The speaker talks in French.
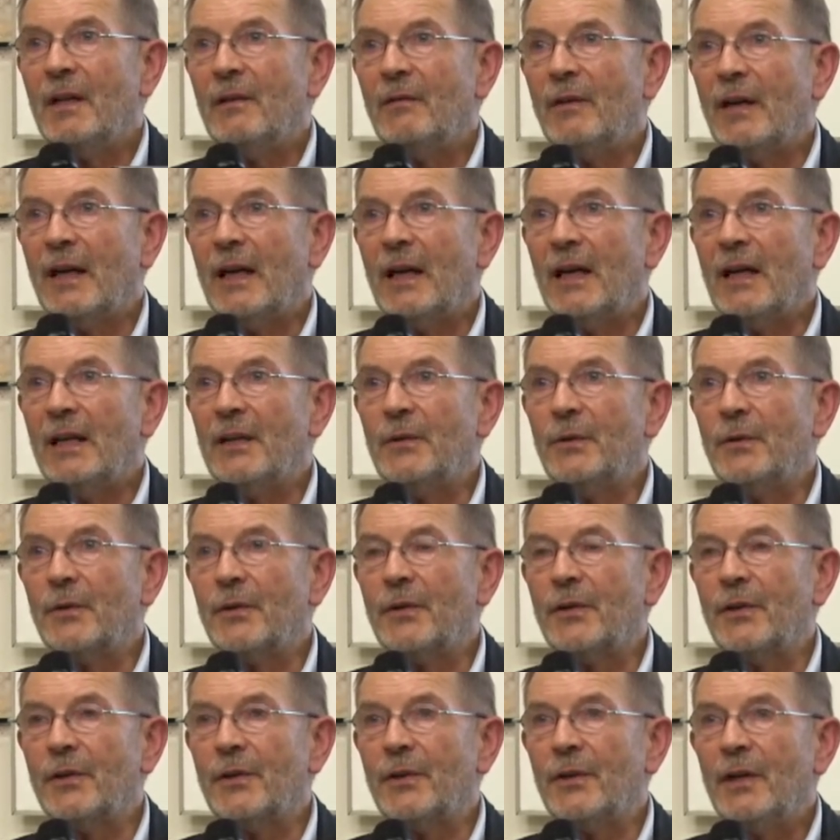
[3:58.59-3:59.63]
Voilà, et
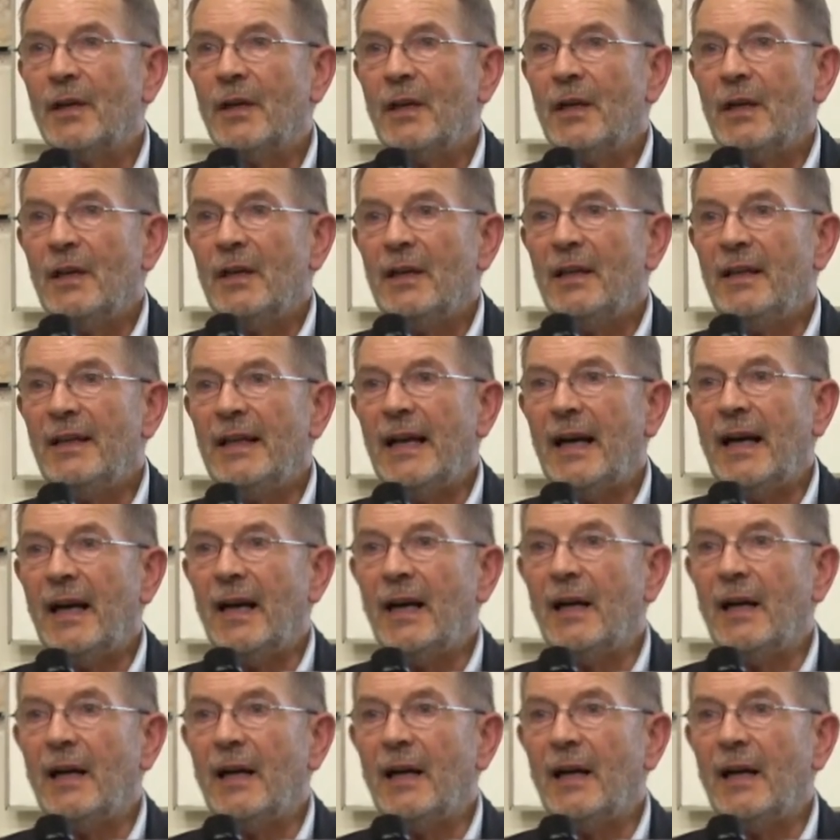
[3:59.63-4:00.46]
donc euh, il y a